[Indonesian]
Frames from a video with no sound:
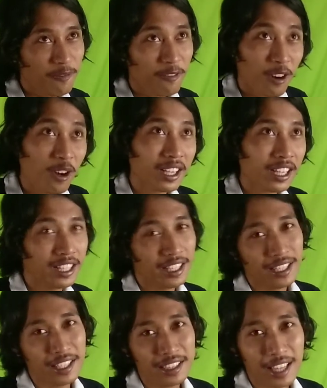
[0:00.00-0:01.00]
vlog
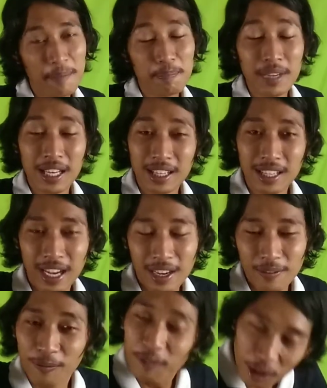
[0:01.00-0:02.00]
ini ditampil
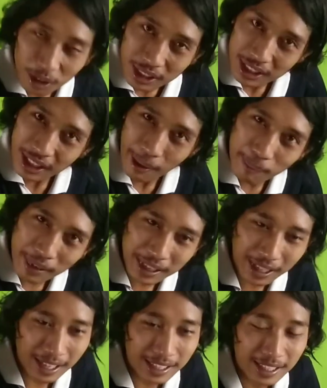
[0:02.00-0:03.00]
vlog
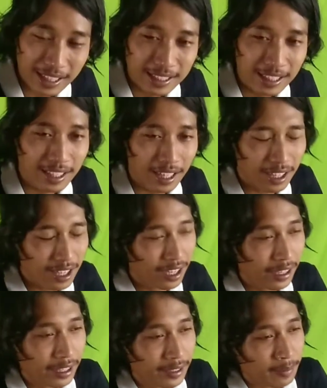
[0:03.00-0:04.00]
ditampilkan ya guys ya
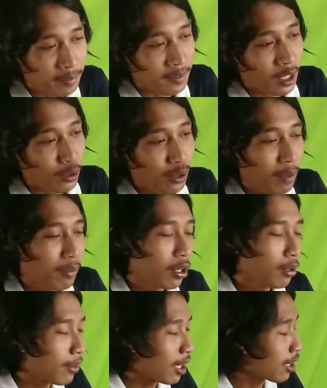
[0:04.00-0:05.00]
karena gua
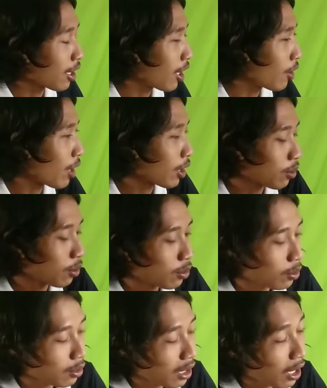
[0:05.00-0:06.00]
belum ada waktu
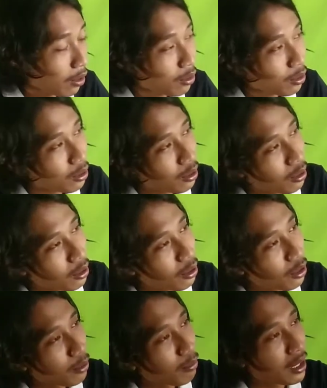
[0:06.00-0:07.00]
juga
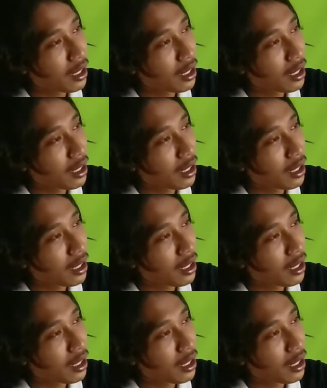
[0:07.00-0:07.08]
untuk